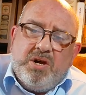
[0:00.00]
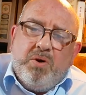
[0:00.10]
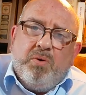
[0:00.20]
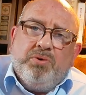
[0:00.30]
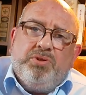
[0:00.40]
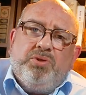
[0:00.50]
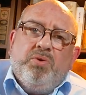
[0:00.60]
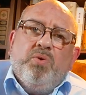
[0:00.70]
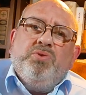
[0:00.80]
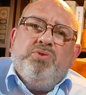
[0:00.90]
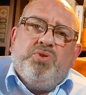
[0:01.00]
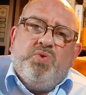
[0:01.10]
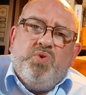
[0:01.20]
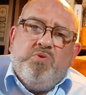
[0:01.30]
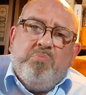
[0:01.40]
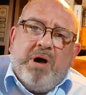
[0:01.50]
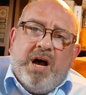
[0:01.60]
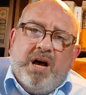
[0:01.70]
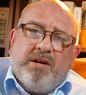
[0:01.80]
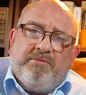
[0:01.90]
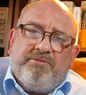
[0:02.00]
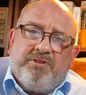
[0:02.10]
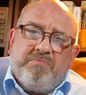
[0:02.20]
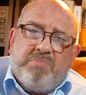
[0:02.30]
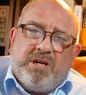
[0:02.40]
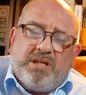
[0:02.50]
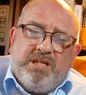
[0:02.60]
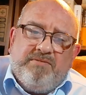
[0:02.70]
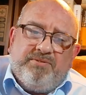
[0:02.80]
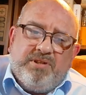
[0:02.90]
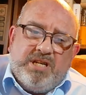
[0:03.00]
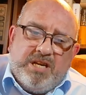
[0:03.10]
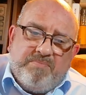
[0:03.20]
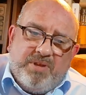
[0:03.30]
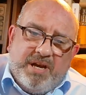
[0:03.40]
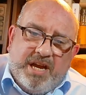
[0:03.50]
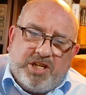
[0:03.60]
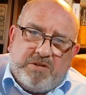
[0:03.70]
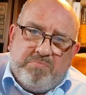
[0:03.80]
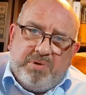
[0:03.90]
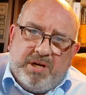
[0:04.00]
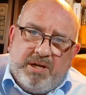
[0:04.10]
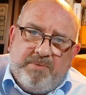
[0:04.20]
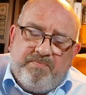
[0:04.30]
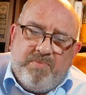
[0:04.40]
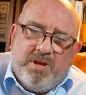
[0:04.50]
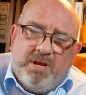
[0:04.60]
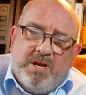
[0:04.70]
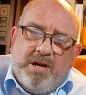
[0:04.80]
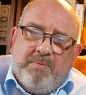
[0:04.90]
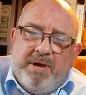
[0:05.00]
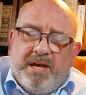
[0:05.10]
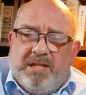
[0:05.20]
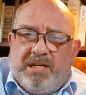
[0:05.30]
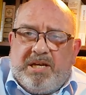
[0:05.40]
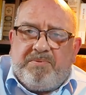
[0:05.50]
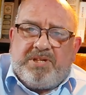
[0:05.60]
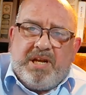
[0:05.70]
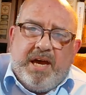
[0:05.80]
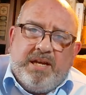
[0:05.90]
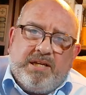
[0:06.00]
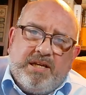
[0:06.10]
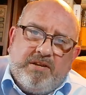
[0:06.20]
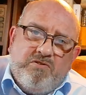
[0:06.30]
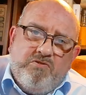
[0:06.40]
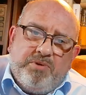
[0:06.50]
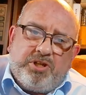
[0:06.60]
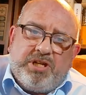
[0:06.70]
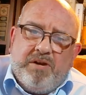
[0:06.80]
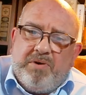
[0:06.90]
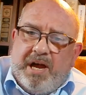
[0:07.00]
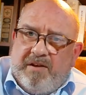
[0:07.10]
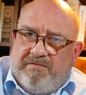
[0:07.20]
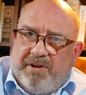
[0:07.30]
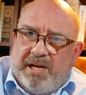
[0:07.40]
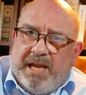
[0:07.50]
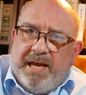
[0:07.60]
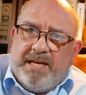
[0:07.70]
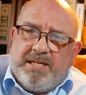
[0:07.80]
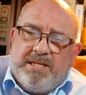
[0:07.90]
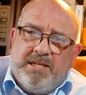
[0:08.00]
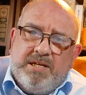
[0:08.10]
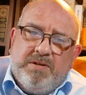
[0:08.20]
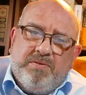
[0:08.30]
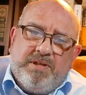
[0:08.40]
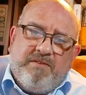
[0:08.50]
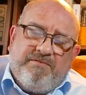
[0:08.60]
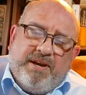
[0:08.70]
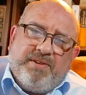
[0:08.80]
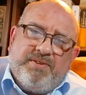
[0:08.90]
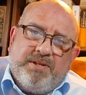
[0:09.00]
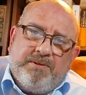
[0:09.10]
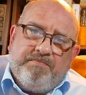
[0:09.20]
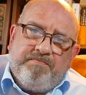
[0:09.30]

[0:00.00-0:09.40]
und Unsühnbar von Marie von Ebner-Eschenbach. Am Ende gibt's dann eine Gegenüberstellung, einen Vergleich und ein Fazit.